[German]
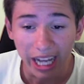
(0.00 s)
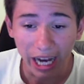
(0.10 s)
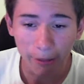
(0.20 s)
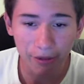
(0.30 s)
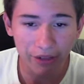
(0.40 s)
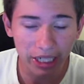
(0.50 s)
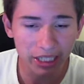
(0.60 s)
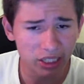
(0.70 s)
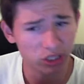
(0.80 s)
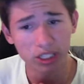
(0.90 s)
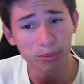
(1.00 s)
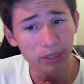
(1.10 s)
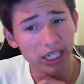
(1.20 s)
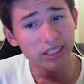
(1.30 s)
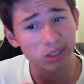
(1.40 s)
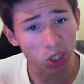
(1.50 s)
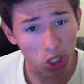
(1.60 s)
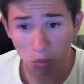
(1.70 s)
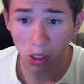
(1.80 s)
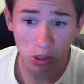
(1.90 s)
Aber wirklich, also ich habe die letzte Zeit
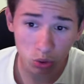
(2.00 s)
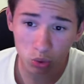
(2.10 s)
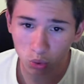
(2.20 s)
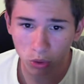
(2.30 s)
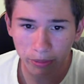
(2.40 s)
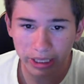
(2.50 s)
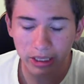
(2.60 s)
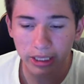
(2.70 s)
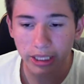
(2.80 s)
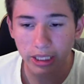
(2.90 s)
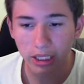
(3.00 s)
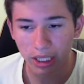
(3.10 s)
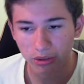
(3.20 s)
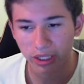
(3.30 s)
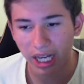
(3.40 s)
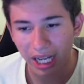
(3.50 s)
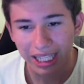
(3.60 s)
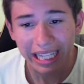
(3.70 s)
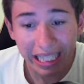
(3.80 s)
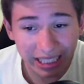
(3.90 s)
gemerkt, dass so ein bisschen die... Also ja,
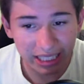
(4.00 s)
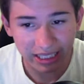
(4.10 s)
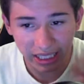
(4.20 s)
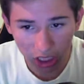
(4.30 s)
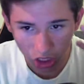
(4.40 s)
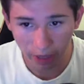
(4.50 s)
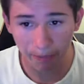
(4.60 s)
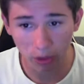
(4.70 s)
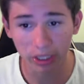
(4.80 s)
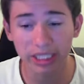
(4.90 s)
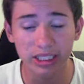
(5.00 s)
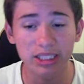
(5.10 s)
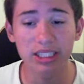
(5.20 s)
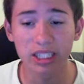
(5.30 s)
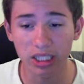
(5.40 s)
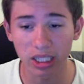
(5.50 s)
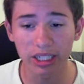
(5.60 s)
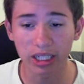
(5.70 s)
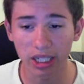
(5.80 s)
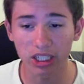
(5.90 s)
ist jetzt nicht schlimm, Leute. Ist jetzt nicht, äh,
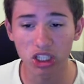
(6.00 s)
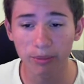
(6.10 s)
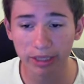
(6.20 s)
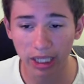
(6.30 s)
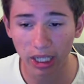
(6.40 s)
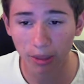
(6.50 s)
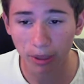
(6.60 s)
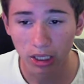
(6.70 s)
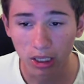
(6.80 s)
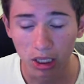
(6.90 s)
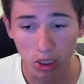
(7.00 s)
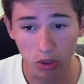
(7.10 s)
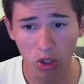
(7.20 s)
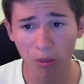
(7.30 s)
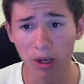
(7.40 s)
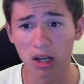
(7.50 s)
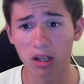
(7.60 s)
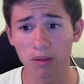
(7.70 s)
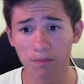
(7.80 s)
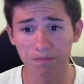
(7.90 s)
nicht eine schlimme Sache, aber nochmal,
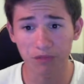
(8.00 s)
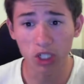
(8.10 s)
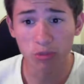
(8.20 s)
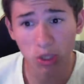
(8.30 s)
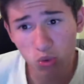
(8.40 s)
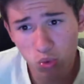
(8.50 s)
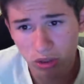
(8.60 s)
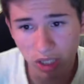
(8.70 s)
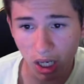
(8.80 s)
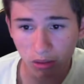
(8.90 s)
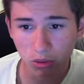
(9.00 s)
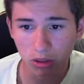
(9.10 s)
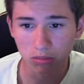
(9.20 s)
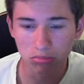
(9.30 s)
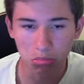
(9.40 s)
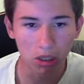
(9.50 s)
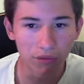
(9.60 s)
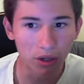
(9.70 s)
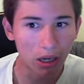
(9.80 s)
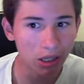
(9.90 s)
ähm, wollte ich mal nur sagen oder mal
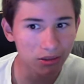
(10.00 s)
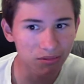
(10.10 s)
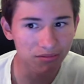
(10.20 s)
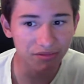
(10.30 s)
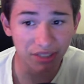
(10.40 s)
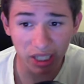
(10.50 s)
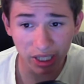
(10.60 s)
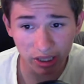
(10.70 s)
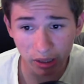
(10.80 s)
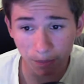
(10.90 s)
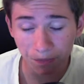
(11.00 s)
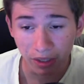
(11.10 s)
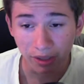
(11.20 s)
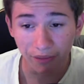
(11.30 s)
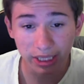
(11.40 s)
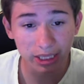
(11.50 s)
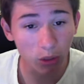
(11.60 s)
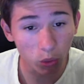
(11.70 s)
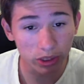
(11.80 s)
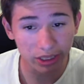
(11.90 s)
fragen, vielleicht, ähm, was da
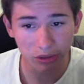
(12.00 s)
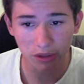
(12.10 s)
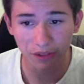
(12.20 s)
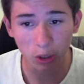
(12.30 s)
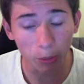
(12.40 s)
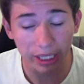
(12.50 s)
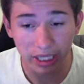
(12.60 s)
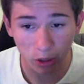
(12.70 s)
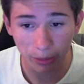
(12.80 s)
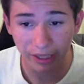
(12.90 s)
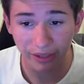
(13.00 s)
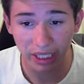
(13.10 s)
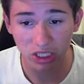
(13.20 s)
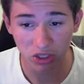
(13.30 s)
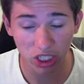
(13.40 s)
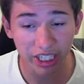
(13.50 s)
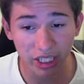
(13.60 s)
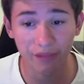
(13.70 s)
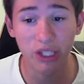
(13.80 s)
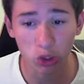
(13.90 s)
los ist oder ob ich, ob ich wirklich
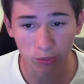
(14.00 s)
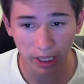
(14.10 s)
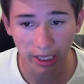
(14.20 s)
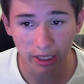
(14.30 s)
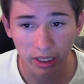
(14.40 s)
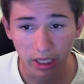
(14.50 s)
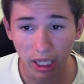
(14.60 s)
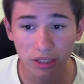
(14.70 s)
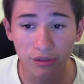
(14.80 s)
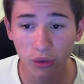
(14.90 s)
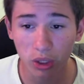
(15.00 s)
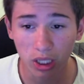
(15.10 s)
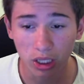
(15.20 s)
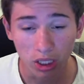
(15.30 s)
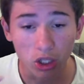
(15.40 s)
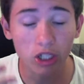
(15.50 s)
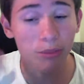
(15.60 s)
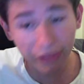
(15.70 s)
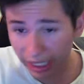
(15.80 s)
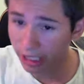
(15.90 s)
schlechtere Videos mache als früher. Könnt ihr
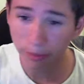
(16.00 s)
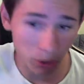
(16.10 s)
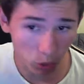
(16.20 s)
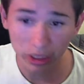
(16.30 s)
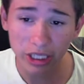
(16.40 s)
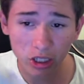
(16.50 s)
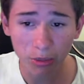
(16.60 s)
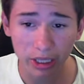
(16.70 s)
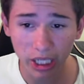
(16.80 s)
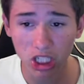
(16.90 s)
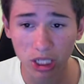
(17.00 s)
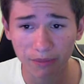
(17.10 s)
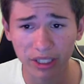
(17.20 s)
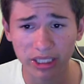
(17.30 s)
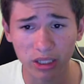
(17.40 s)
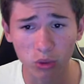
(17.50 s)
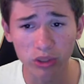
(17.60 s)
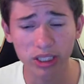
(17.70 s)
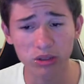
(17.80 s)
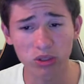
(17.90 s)
mir wirklich mal unten in die Kommentare schreiben, was da
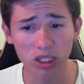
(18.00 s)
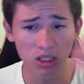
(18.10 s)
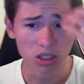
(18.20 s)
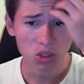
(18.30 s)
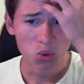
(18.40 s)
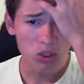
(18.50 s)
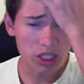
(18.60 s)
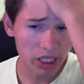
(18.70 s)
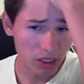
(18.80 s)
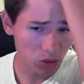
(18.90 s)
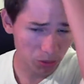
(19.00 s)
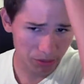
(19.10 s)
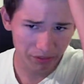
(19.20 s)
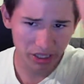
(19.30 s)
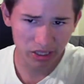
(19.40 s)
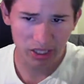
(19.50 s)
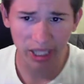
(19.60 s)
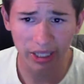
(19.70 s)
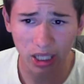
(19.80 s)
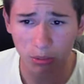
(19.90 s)
los ist oder, oder keine Ahnung, ob ihr wenig
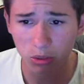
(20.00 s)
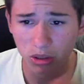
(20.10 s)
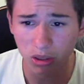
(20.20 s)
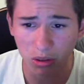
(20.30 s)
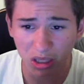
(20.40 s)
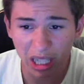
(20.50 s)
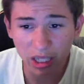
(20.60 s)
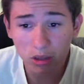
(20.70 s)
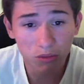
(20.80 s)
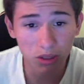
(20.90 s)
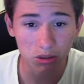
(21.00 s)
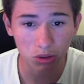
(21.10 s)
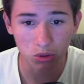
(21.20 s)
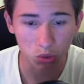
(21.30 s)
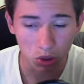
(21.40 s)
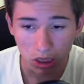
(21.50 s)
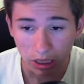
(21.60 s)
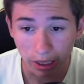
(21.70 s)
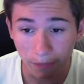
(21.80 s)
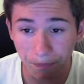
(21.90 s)
Zeit habt oder, oder keine Ahnung was. Also,
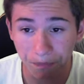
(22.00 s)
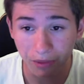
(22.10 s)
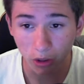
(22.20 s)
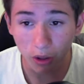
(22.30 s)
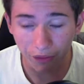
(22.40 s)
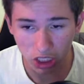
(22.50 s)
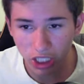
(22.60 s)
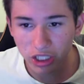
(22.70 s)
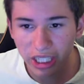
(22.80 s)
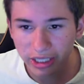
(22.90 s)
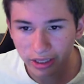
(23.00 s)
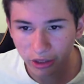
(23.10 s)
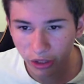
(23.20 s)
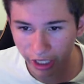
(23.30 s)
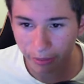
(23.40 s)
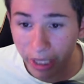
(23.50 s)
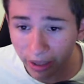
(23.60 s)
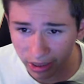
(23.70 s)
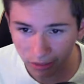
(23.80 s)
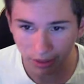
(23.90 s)
ähm, wahrscheinlich wahrscheinlich liegt es natürlich an
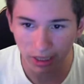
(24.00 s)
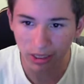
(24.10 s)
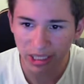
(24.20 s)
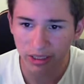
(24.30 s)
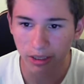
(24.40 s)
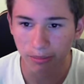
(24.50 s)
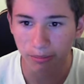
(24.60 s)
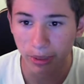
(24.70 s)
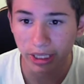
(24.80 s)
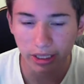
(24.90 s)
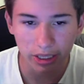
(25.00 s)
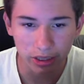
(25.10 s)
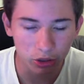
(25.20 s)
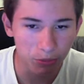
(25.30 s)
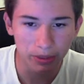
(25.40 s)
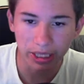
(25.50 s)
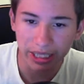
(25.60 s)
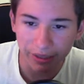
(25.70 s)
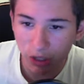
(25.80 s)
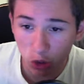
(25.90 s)
mir, ne, weil ich ähm, bin ja der Typ, der
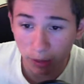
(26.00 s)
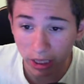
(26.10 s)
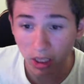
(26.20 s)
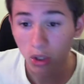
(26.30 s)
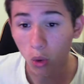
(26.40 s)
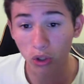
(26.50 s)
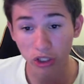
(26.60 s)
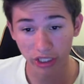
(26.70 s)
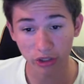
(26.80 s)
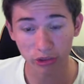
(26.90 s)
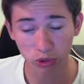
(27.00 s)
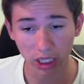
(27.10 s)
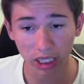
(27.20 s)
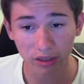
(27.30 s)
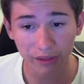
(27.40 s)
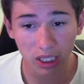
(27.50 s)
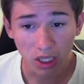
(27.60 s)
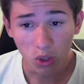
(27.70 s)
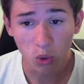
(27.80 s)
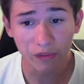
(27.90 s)
hier die Videos macht und euch natürlich unterhalten will.
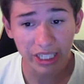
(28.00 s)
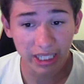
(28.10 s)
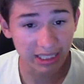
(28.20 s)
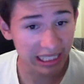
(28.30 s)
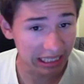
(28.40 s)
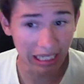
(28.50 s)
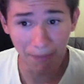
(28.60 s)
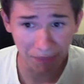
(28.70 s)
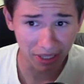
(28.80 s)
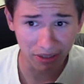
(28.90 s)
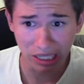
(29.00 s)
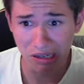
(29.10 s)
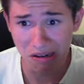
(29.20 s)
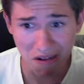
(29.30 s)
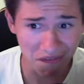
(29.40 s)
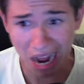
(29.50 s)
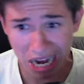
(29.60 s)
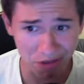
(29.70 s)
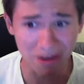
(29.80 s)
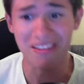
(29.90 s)
Und wenn ich das nicht klappt, dann, dann, dann
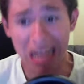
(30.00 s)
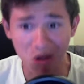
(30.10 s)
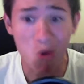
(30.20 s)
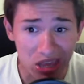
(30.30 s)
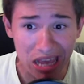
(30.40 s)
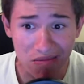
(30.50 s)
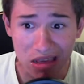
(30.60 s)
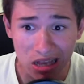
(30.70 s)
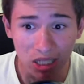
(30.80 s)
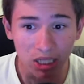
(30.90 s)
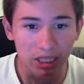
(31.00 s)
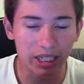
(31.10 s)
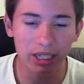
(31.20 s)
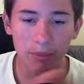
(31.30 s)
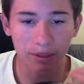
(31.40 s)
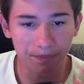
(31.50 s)
frage ich mich mit Hallo. Nein, aber